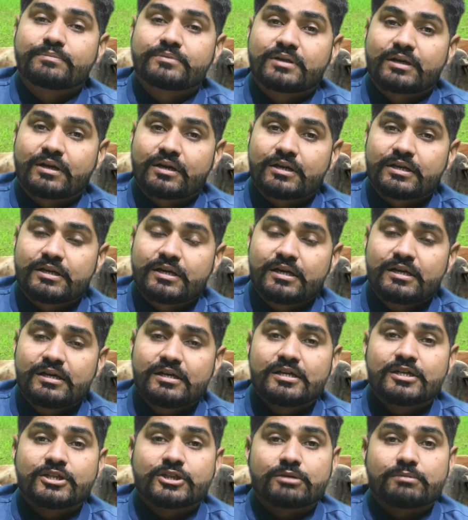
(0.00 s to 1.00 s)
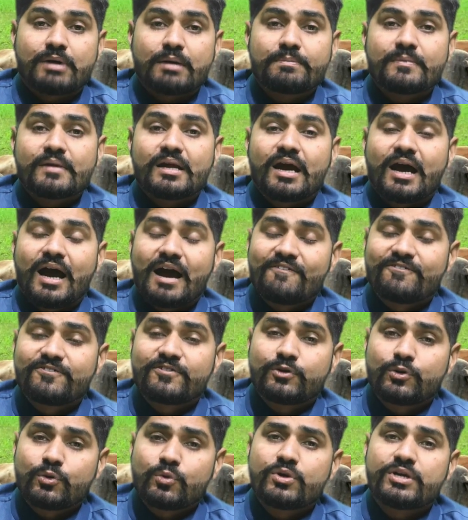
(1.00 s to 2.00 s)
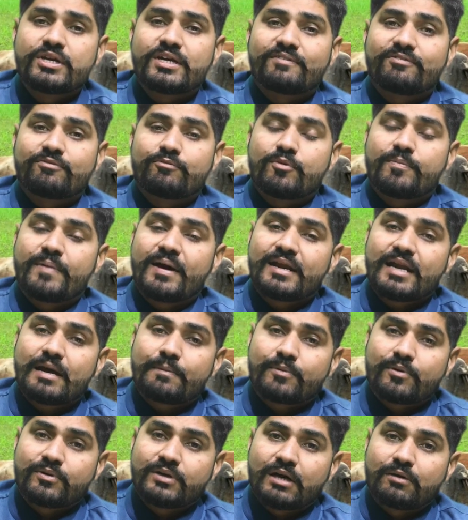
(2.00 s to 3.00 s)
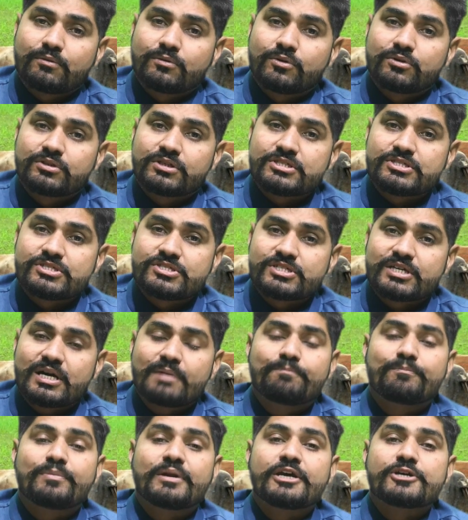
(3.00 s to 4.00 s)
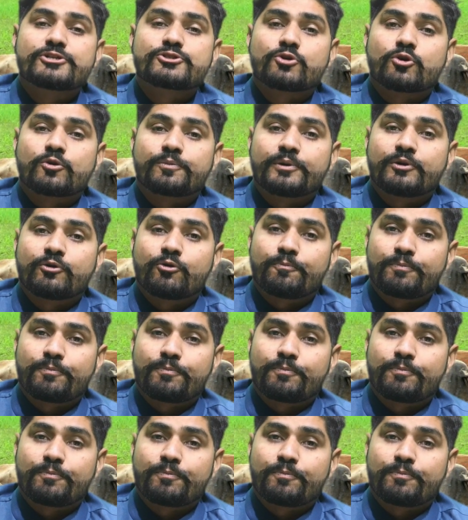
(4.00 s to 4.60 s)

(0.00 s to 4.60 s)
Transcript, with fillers: प्राप्त करनी है तब आप एफ टू डी एफ मोबाइल ऐप को डाउनलोड कीजिएगा प्ले स्टोर पर